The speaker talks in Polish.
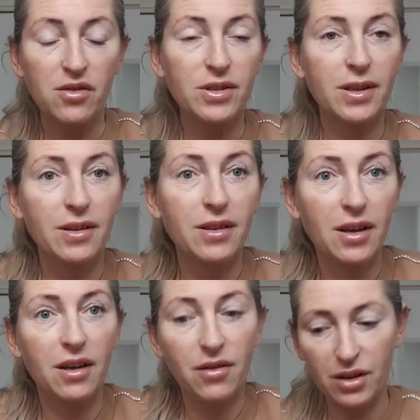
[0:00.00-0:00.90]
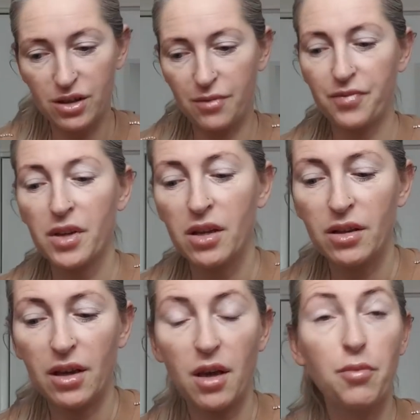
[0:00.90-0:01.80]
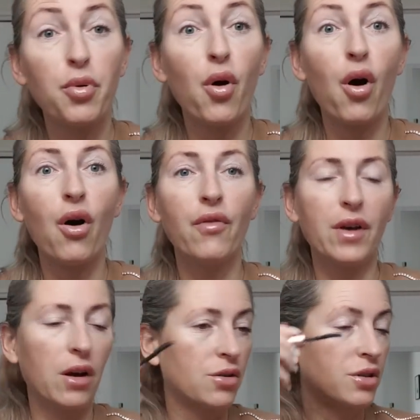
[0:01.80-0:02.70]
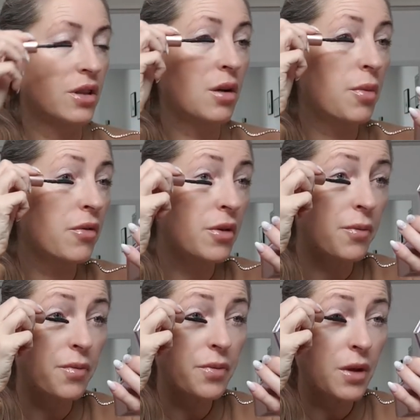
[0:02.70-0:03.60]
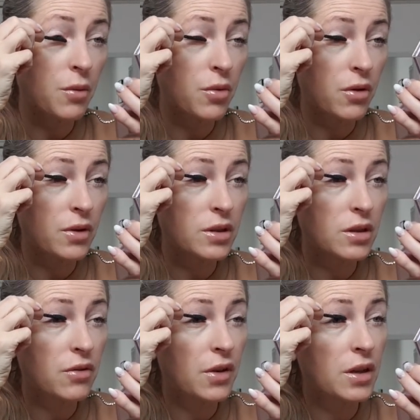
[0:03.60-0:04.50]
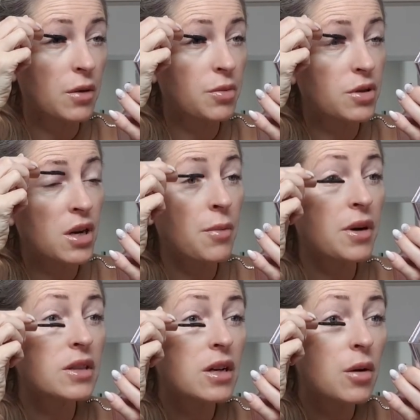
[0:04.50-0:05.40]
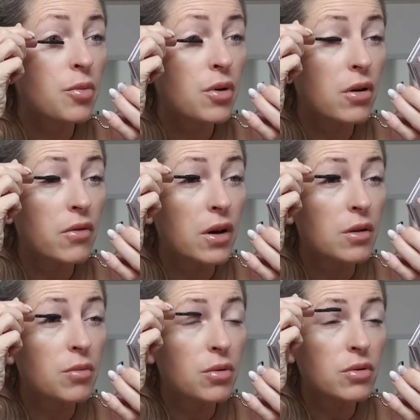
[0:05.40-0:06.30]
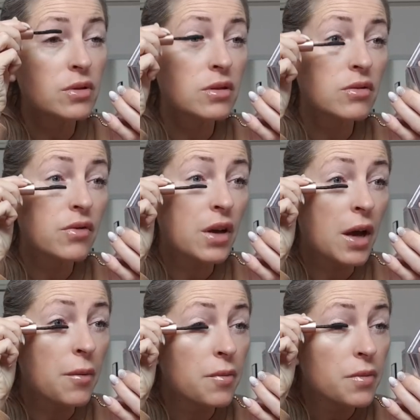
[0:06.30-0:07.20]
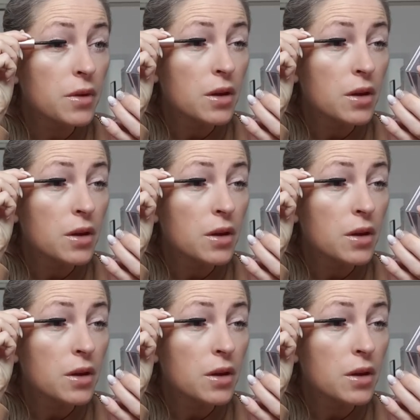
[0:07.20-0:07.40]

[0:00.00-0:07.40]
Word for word: Wszystkie te takie, wiecie, takie puchowe, o, że tak powiem. Tam była właśnie ta fajna piżamka taka puchowa i bluzy dwie